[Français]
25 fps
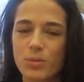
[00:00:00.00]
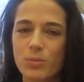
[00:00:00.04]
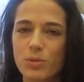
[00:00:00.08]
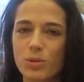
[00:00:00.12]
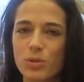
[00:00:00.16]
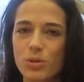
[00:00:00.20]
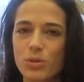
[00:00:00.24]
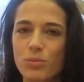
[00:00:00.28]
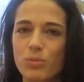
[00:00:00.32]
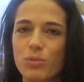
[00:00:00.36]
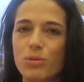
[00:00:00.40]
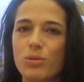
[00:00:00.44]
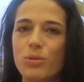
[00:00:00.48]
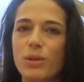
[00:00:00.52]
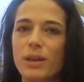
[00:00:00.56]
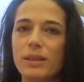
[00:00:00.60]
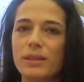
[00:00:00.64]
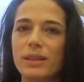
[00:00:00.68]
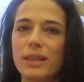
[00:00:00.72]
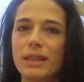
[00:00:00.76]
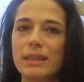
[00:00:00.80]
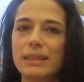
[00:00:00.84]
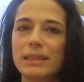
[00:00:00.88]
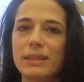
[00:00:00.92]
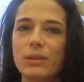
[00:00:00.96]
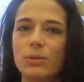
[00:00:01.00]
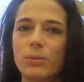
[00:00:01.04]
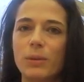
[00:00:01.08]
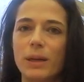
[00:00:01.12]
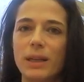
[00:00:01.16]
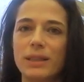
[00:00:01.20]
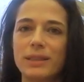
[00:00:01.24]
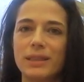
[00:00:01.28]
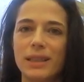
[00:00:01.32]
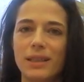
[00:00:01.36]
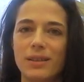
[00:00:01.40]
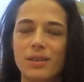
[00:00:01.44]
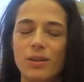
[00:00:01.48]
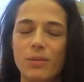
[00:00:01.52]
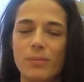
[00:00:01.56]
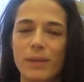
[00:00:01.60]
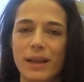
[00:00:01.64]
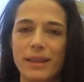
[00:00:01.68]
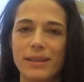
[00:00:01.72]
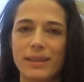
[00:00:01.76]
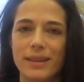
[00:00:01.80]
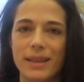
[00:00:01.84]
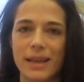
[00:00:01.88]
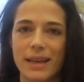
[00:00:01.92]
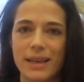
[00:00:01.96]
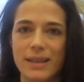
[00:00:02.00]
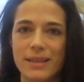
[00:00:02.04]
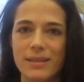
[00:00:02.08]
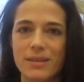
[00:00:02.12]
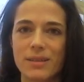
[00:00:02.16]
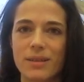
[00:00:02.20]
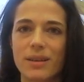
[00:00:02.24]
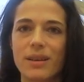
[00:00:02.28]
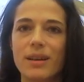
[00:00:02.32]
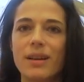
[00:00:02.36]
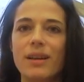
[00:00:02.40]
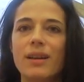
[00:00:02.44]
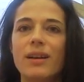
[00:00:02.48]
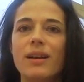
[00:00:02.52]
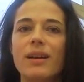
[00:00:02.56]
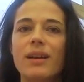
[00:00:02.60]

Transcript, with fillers: Je me suis beaucoup intéressée au Brésil dans ma thèse.